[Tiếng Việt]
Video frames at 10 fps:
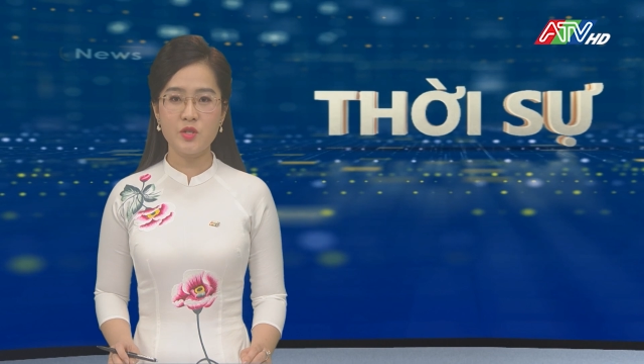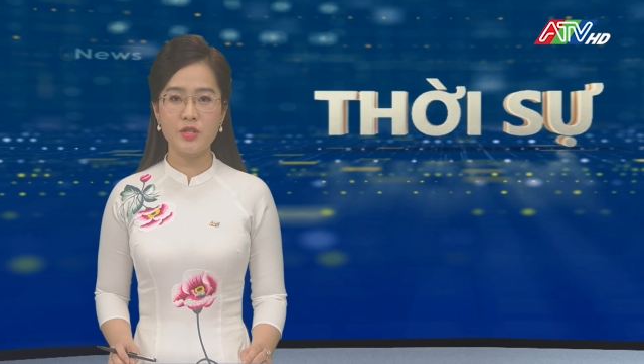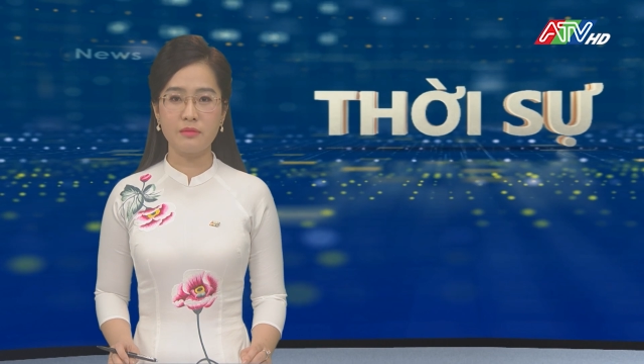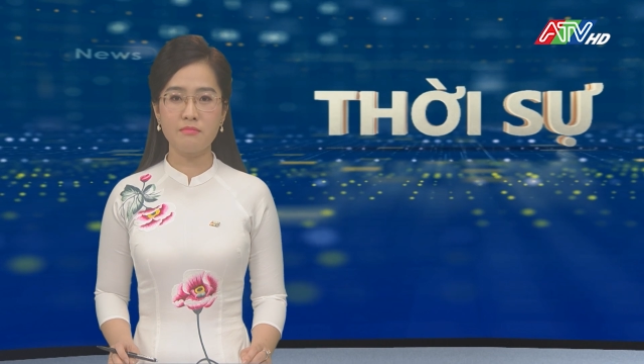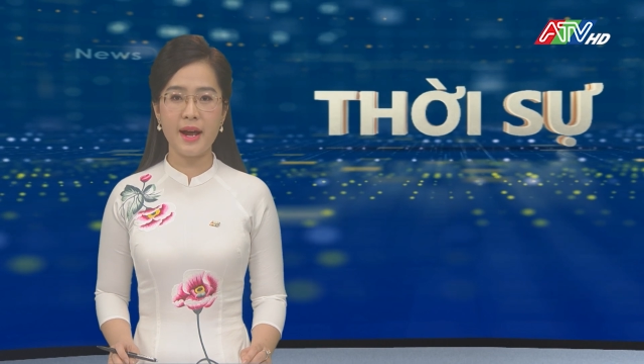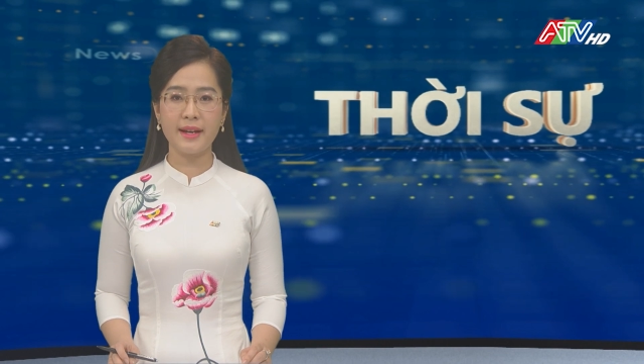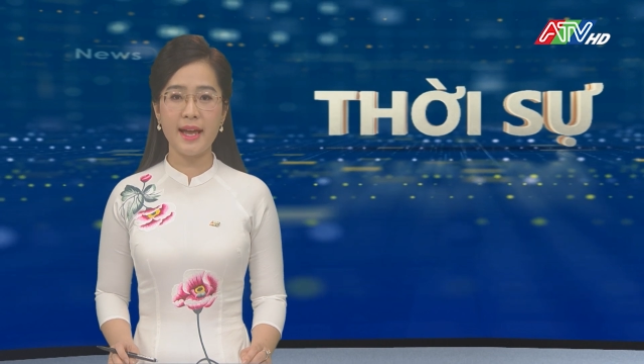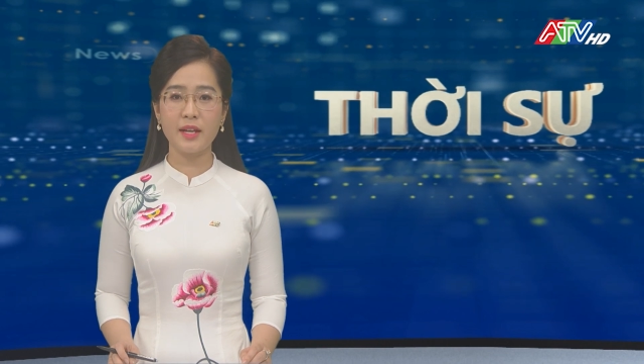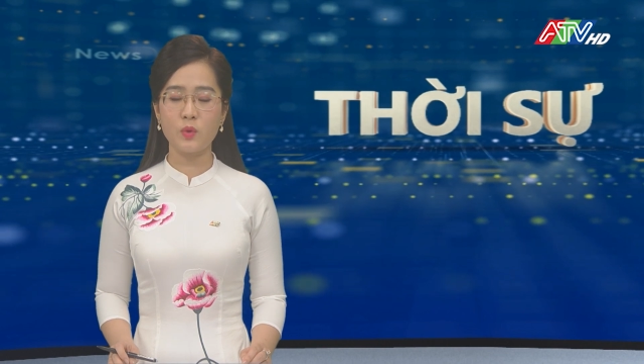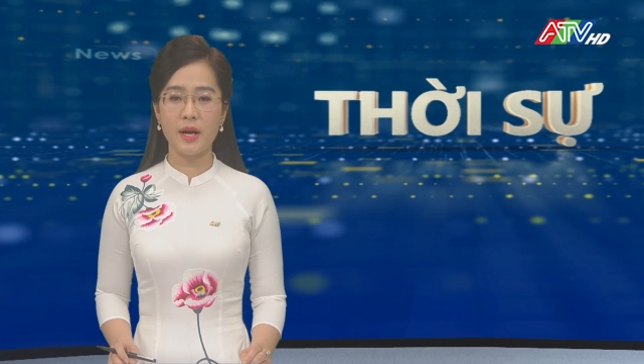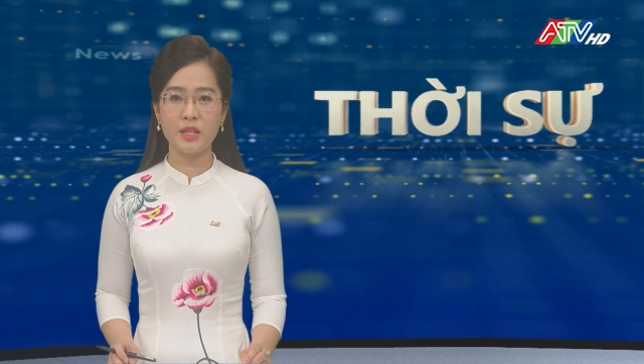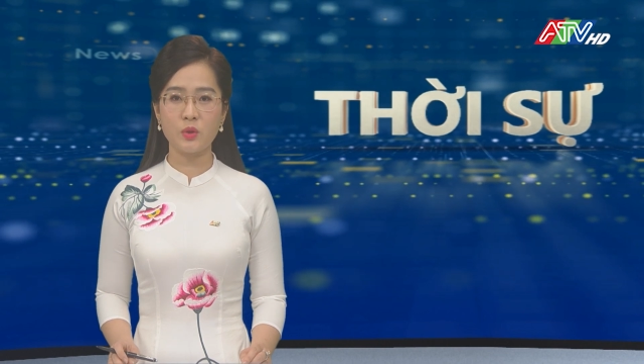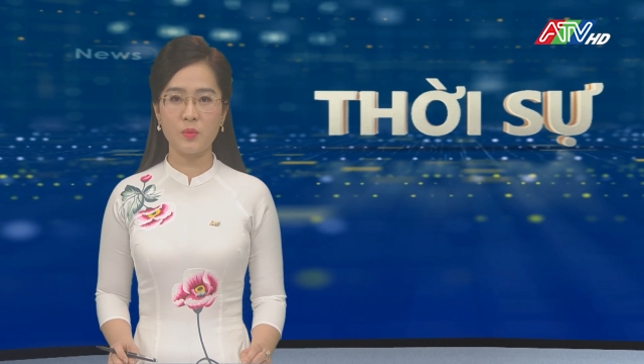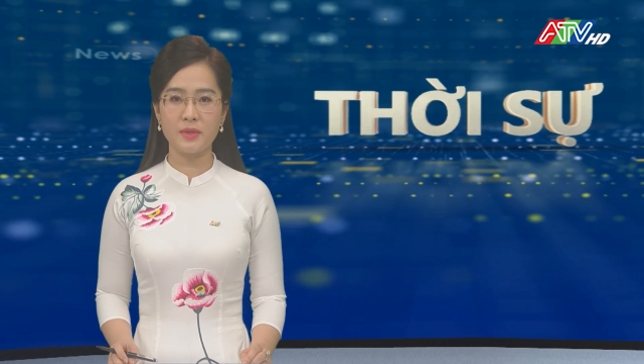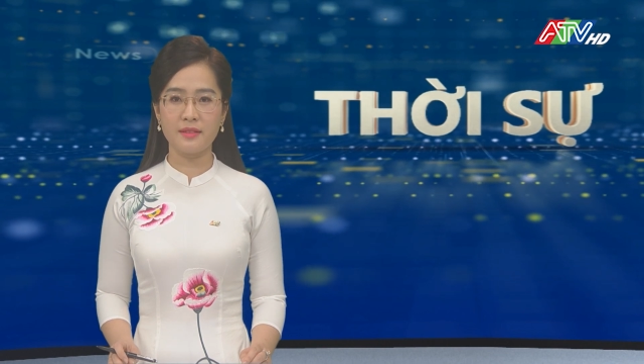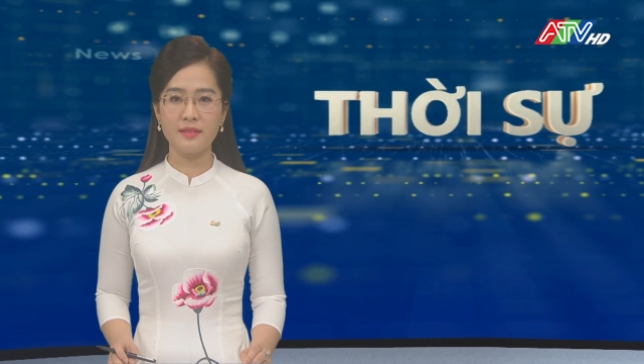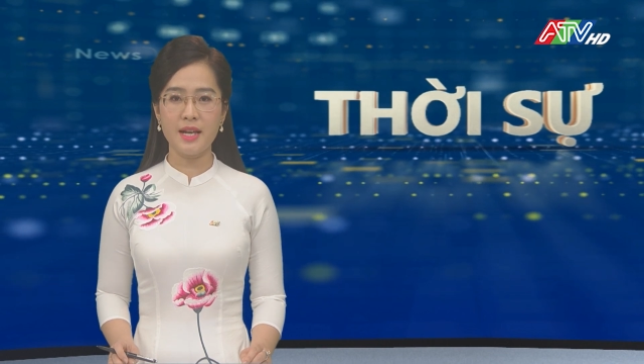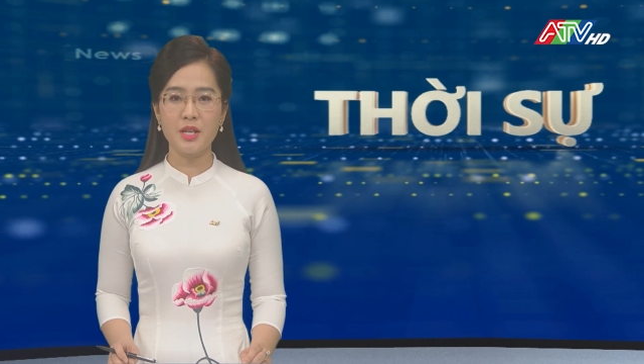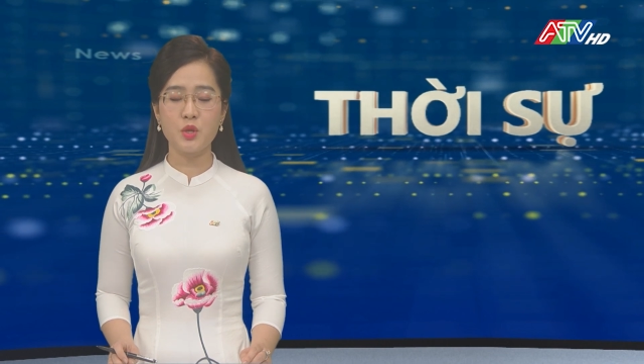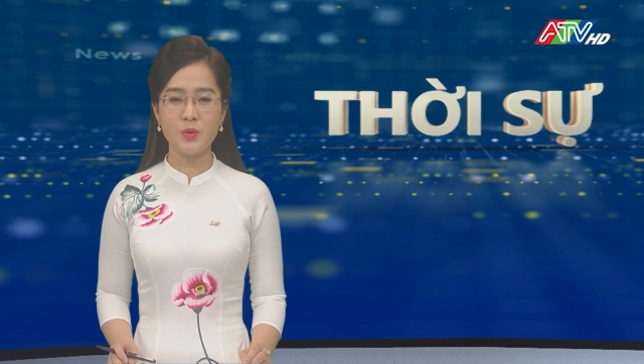trưởng Ban An toàn giao thông tỉnh,
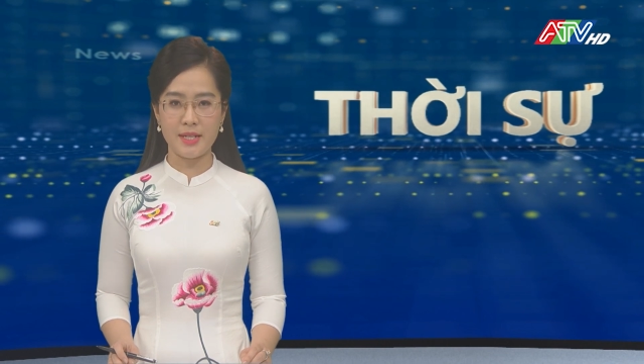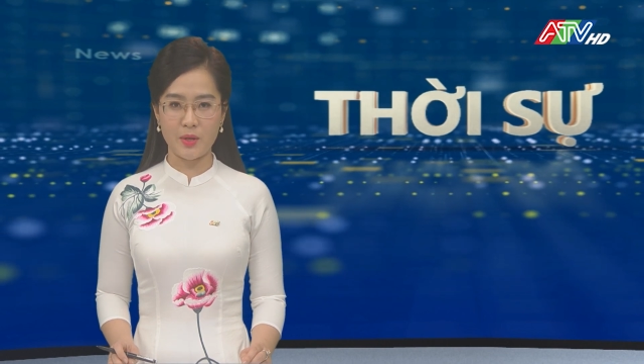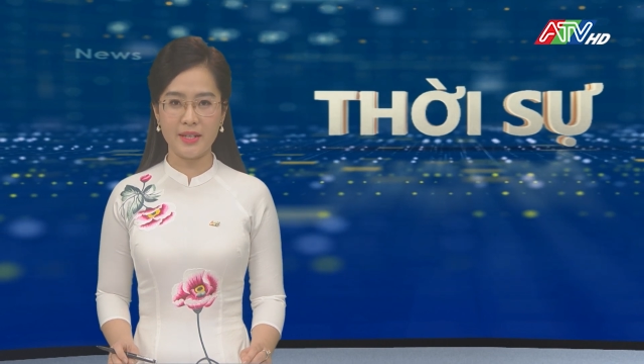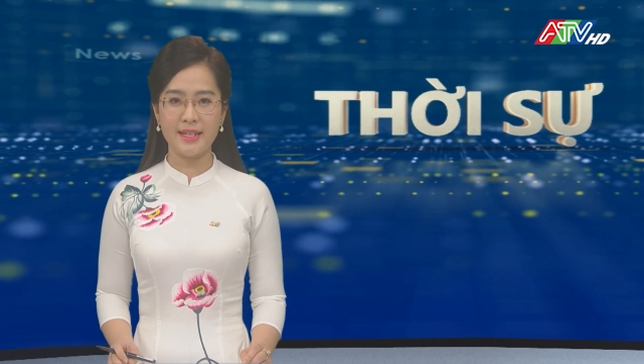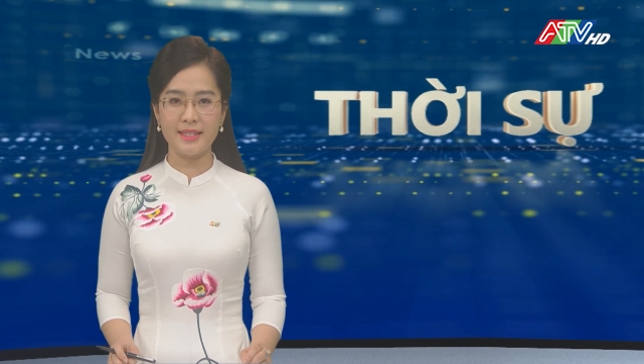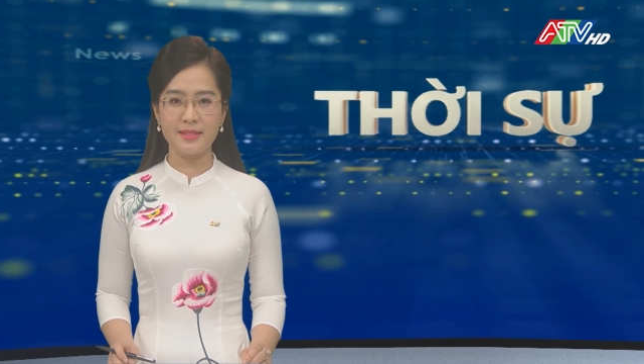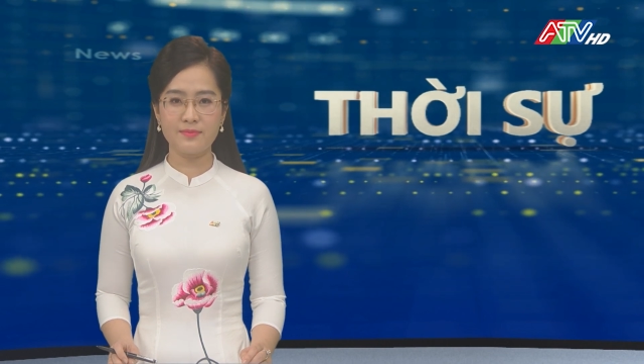chủ trì hội nghị.